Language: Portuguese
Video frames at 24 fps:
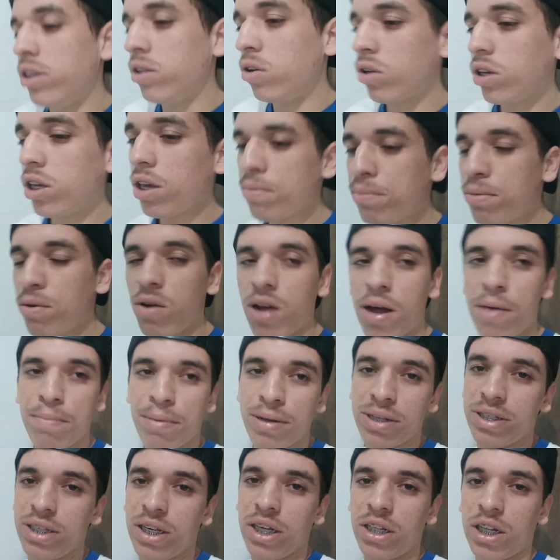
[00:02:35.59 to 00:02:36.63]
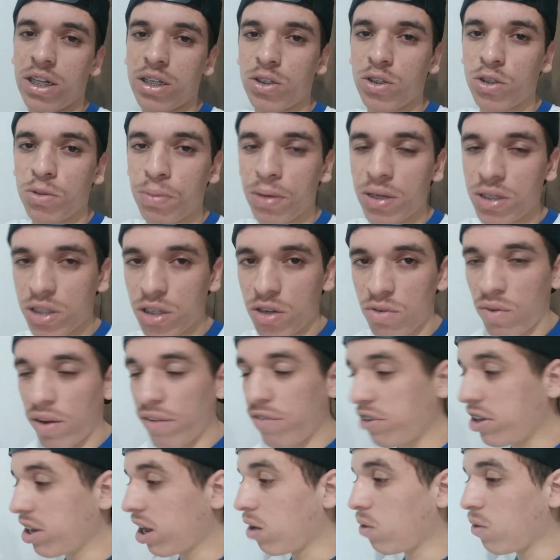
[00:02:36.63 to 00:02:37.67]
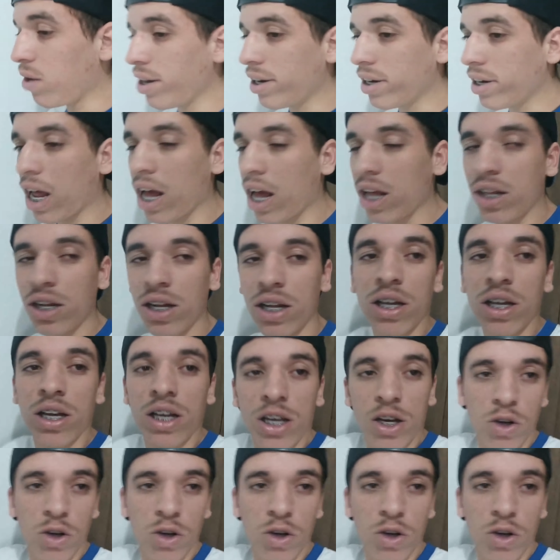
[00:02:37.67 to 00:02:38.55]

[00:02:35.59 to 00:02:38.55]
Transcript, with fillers: Não quebrou, rapaziada. A suspensão vai ficar guardada.